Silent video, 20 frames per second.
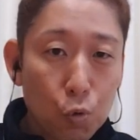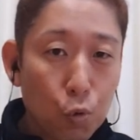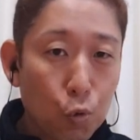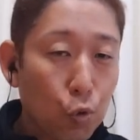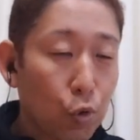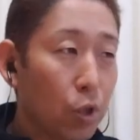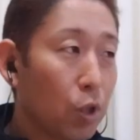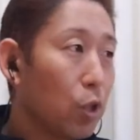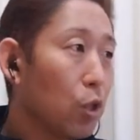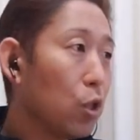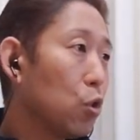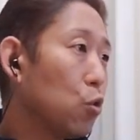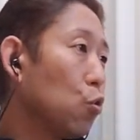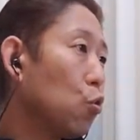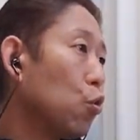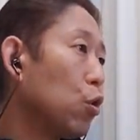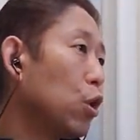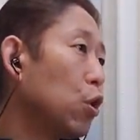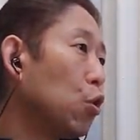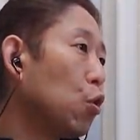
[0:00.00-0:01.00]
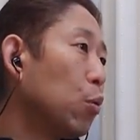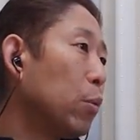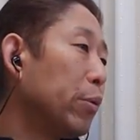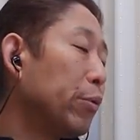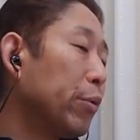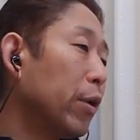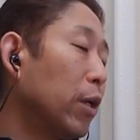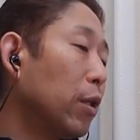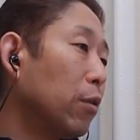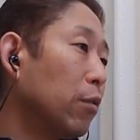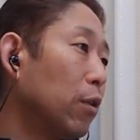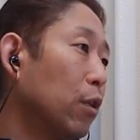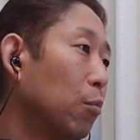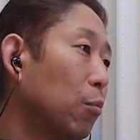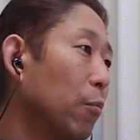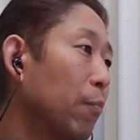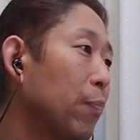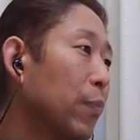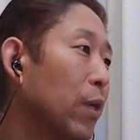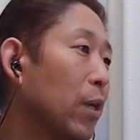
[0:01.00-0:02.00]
いうことで非常に興味深いんですけども